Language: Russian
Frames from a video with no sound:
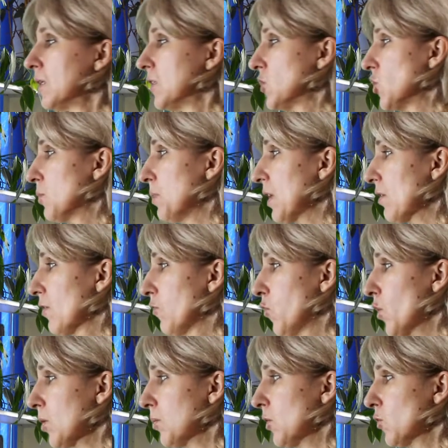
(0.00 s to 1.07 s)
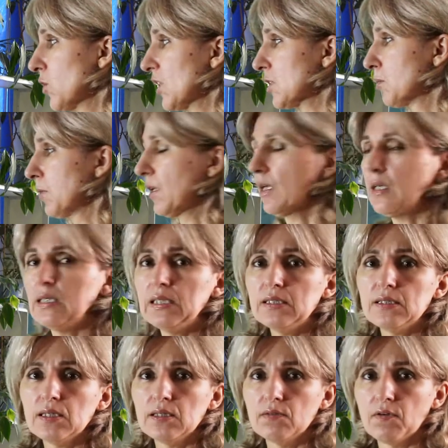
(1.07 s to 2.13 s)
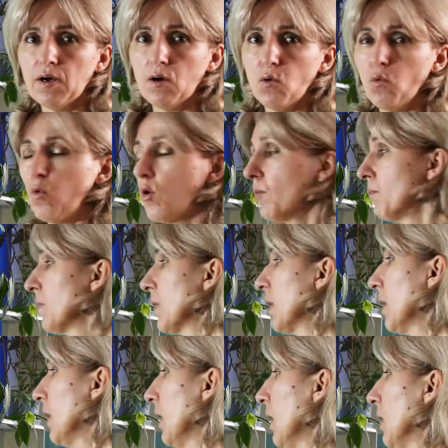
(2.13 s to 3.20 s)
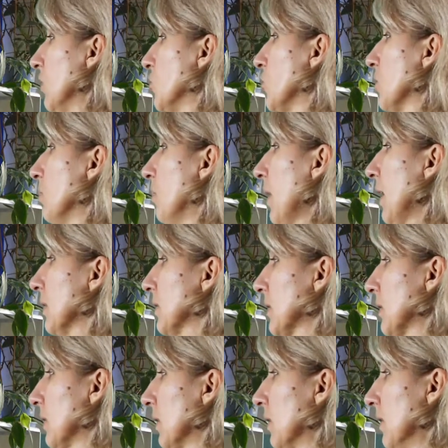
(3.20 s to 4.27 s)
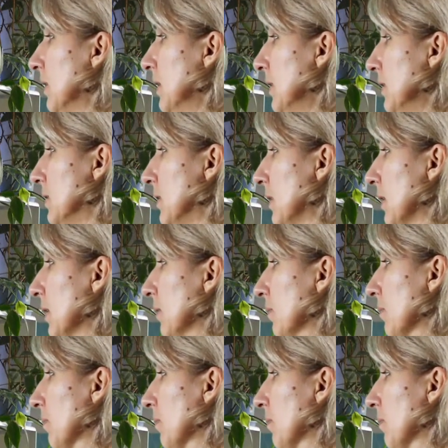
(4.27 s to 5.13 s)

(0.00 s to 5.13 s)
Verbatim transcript: Значит, первая формула у нас была литий-2О. Значит, масса лития